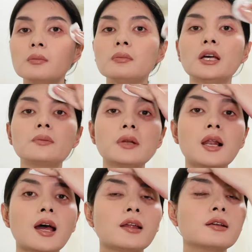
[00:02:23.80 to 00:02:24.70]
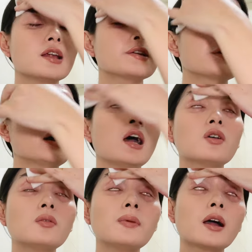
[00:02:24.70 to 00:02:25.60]
Pelan-pelan karena
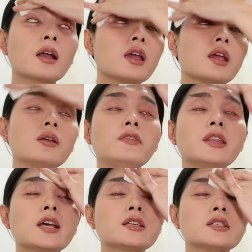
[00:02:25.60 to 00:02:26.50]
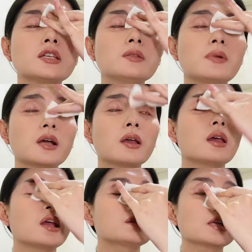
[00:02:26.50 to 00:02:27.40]
aku pakai Vitasit,
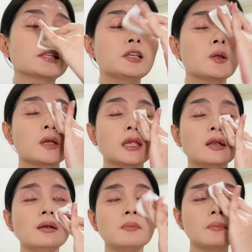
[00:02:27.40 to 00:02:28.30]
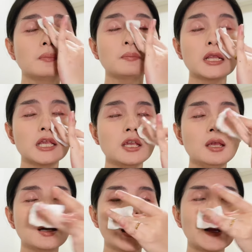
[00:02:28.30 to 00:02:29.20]
pakai retinoin, perih
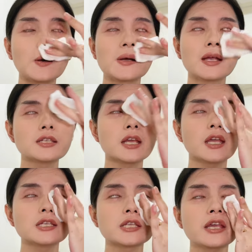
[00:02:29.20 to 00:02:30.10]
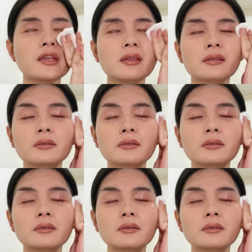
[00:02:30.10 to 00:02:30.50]
kalau kegesek-gesek